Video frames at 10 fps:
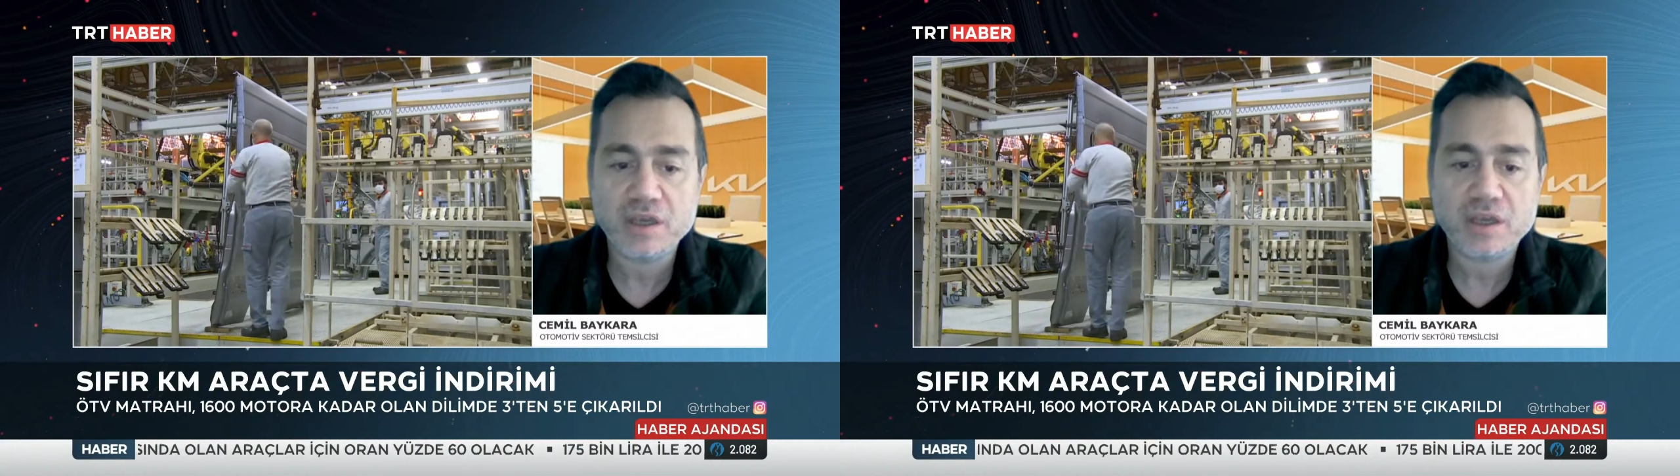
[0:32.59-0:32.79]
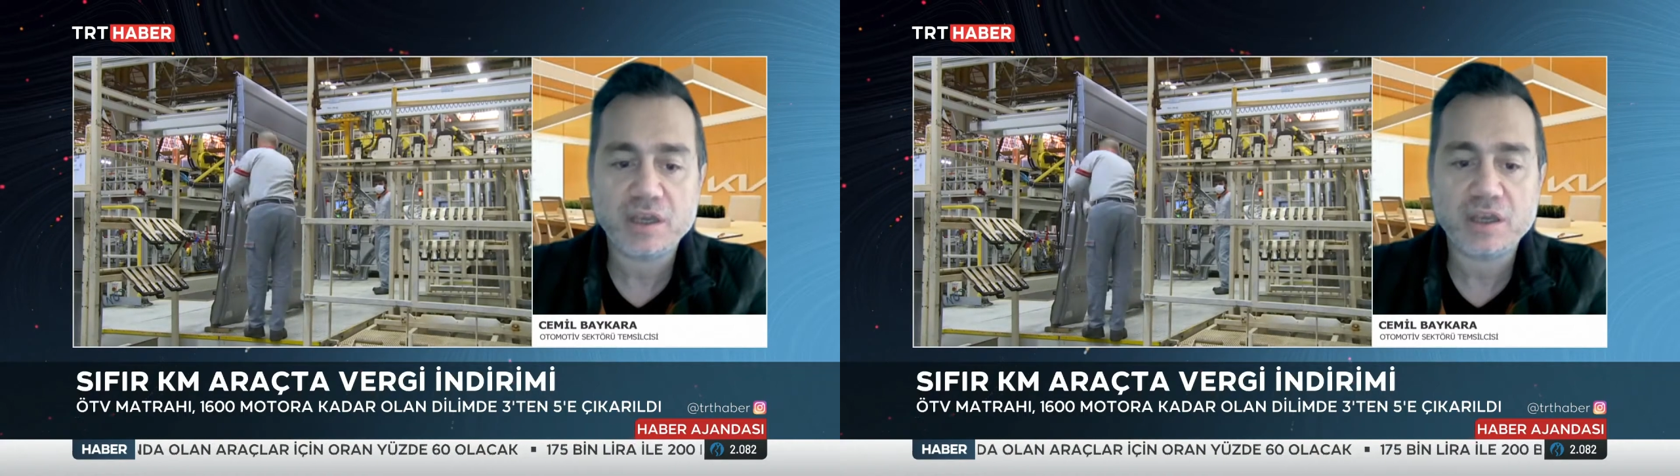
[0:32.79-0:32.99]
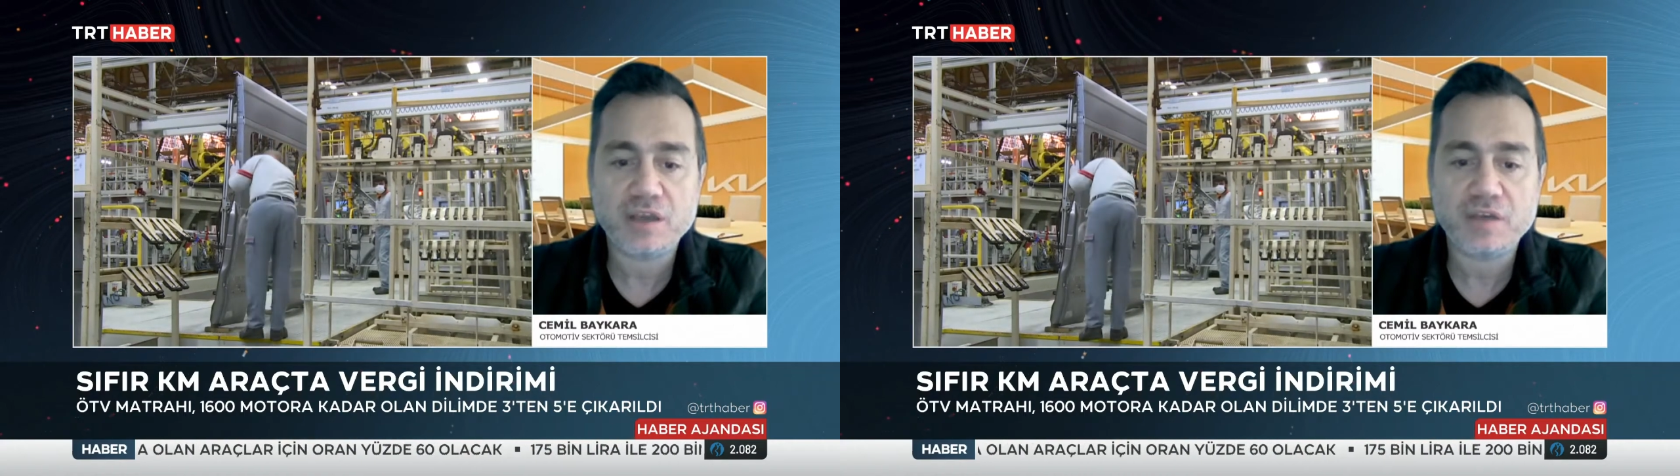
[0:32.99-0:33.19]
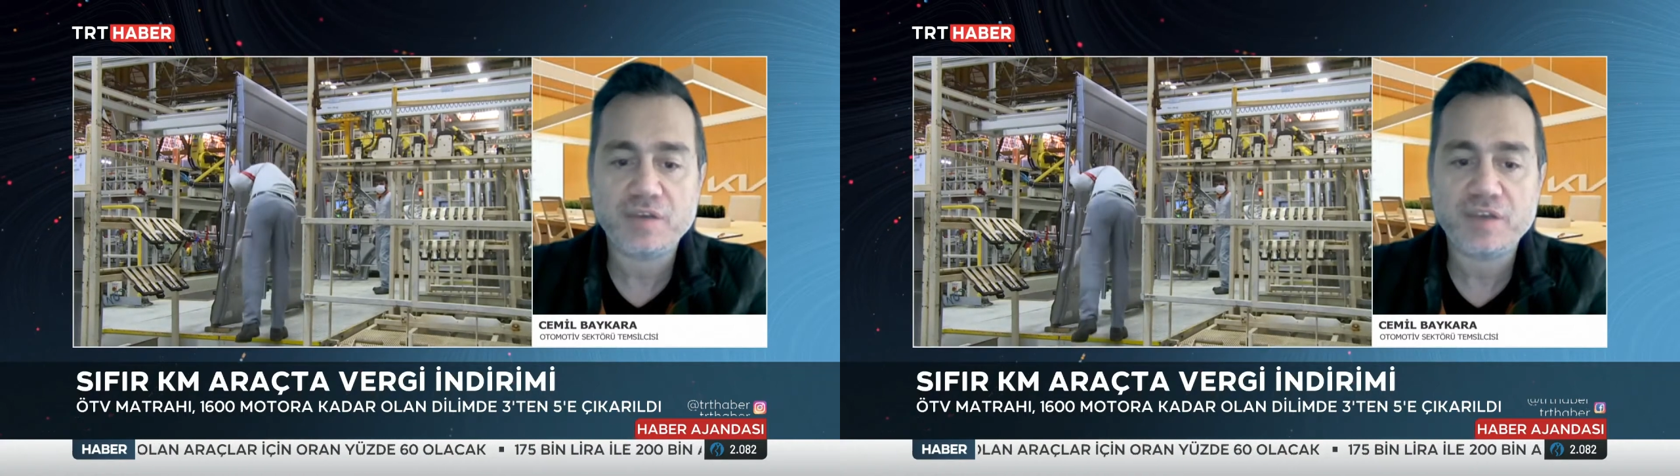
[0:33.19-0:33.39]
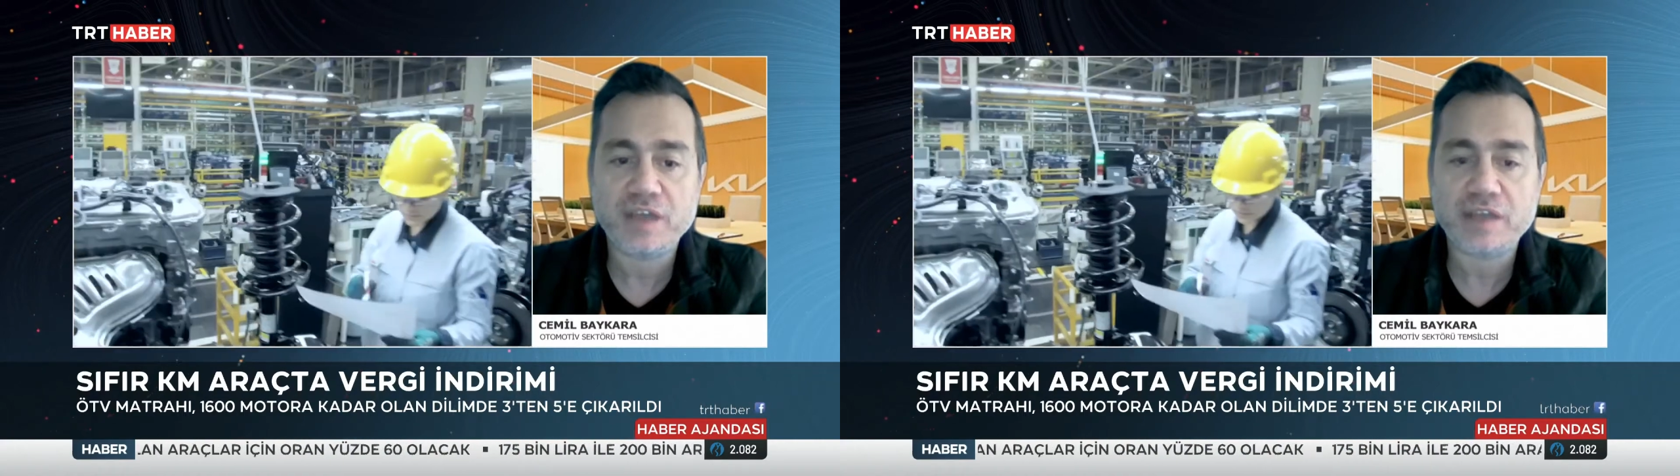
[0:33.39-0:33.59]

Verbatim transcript: e, fiyat